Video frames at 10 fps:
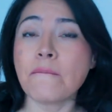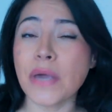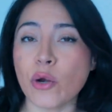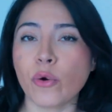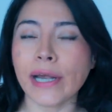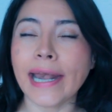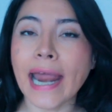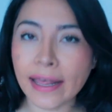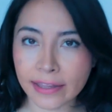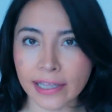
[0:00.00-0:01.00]
pero
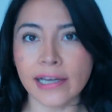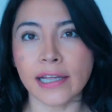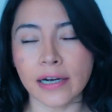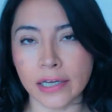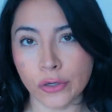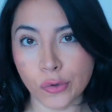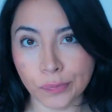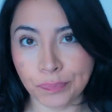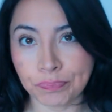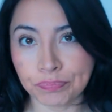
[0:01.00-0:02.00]
nadie le
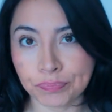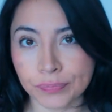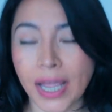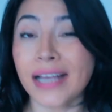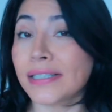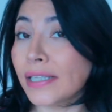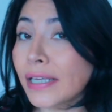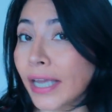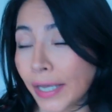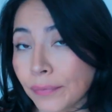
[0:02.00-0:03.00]
creyó.
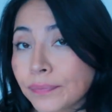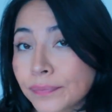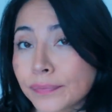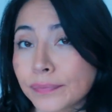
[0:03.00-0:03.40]
Así que